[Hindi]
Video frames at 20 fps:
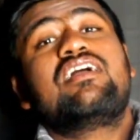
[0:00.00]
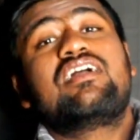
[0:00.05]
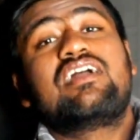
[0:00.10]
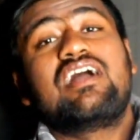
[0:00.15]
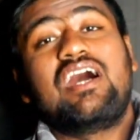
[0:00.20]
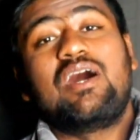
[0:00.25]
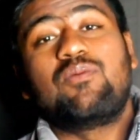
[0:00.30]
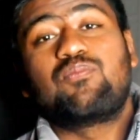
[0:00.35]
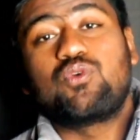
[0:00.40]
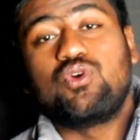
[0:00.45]

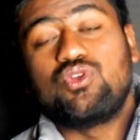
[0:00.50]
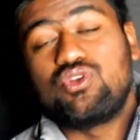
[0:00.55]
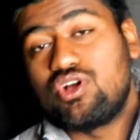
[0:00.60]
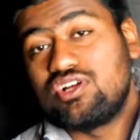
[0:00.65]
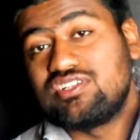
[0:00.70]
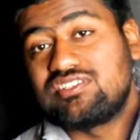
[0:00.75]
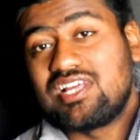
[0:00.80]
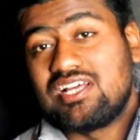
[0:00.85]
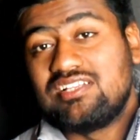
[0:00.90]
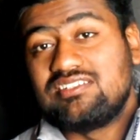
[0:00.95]
का आपको
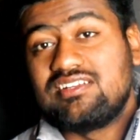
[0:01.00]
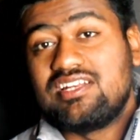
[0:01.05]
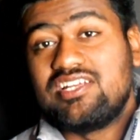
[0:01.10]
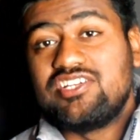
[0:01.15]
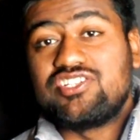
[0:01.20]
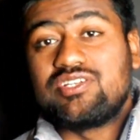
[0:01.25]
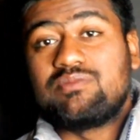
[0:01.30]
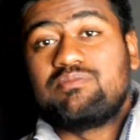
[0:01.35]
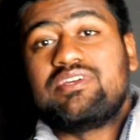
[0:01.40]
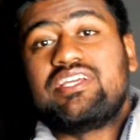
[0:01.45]
नॉइस
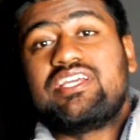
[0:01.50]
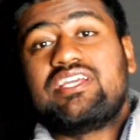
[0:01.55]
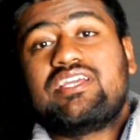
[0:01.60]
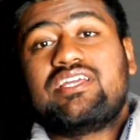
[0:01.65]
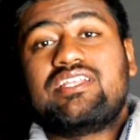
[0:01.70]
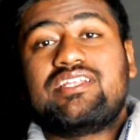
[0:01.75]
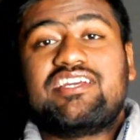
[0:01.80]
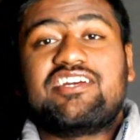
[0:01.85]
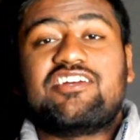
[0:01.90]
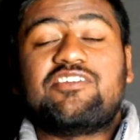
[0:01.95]
कैंसिलेशन भी
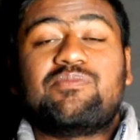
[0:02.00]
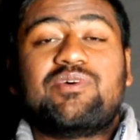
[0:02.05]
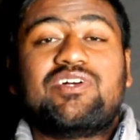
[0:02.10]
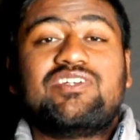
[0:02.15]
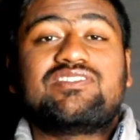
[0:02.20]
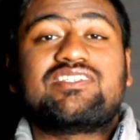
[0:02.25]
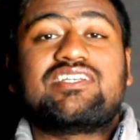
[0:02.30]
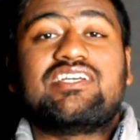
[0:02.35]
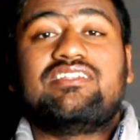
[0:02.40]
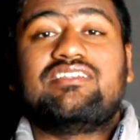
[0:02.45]
इन
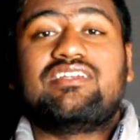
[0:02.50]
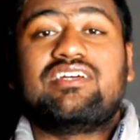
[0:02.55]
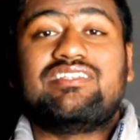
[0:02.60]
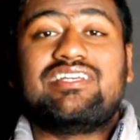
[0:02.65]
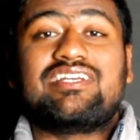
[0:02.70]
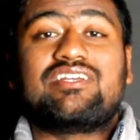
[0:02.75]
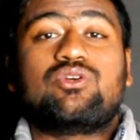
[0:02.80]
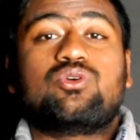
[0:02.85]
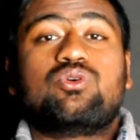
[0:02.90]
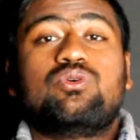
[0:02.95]
ईयरबड्स के अंदर
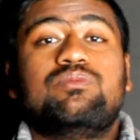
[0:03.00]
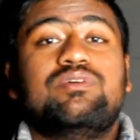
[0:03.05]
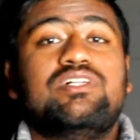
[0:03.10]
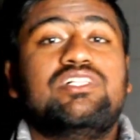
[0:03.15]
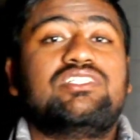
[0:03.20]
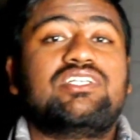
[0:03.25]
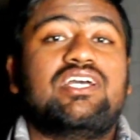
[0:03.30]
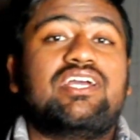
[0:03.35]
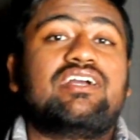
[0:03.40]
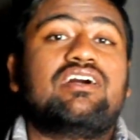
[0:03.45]
देखने को
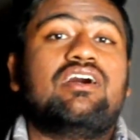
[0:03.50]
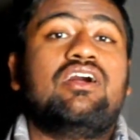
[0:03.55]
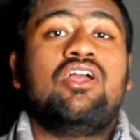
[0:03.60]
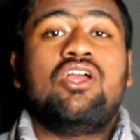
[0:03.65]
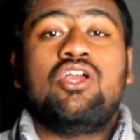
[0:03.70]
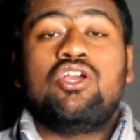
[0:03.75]
मिल जाएगा